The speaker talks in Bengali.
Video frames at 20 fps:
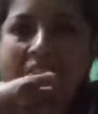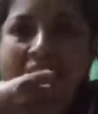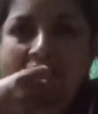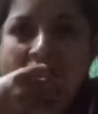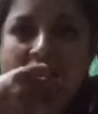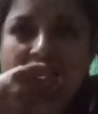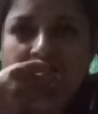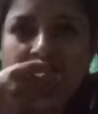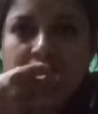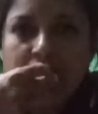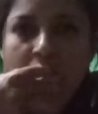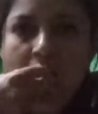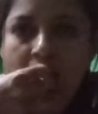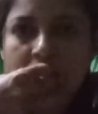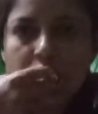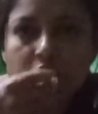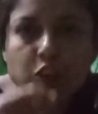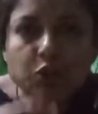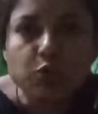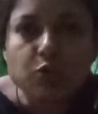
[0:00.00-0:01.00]
খোঁজ খবর
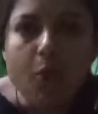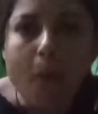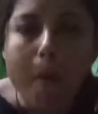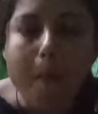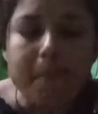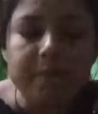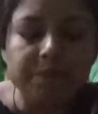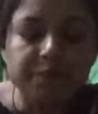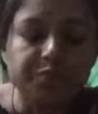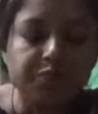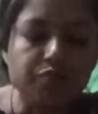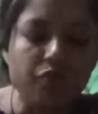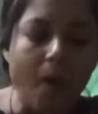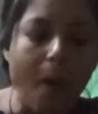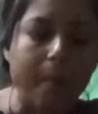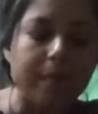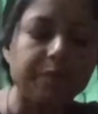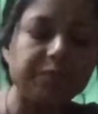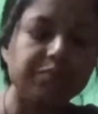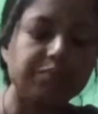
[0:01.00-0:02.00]
ওরা নেয় যে মা কি
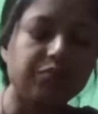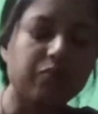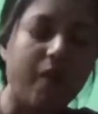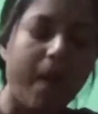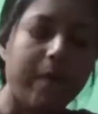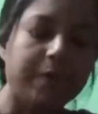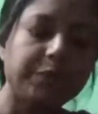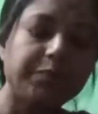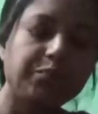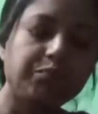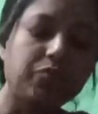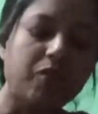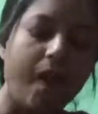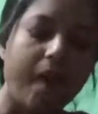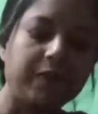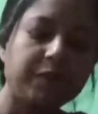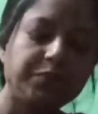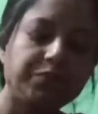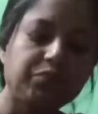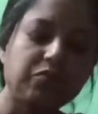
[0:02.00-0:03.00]
খাচ্ছে না
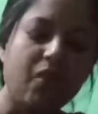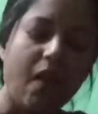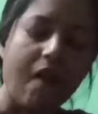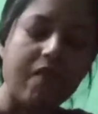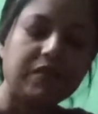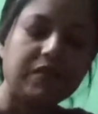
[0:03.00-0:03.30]
খাচ্ছে